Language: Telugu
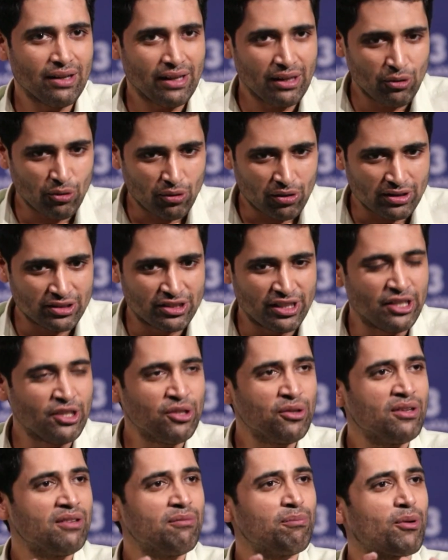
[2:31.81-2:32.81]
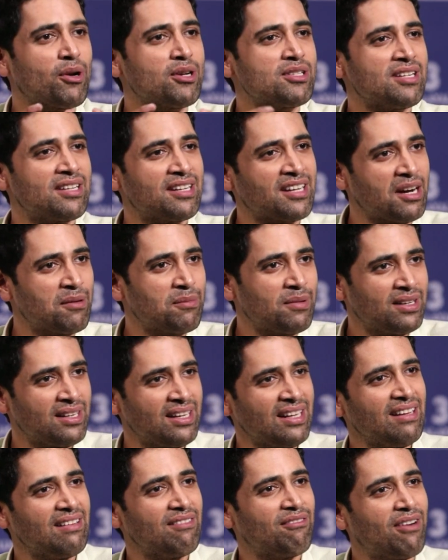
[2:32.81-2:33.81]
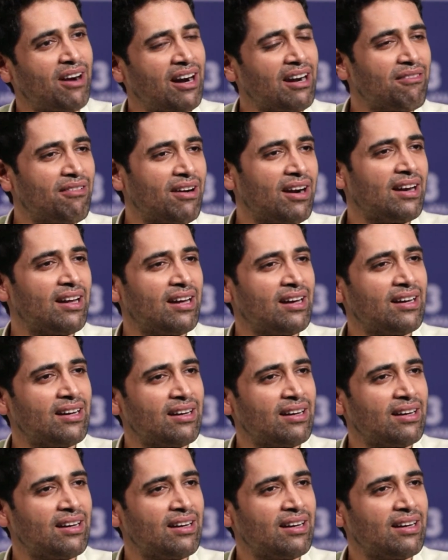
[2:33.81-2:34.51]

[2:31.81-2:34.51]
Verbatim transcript: ఇది ఒక జెన్యున్ ప్రాజెక్ట్ కాబట్టి వాళ్ళ వాళ్ళ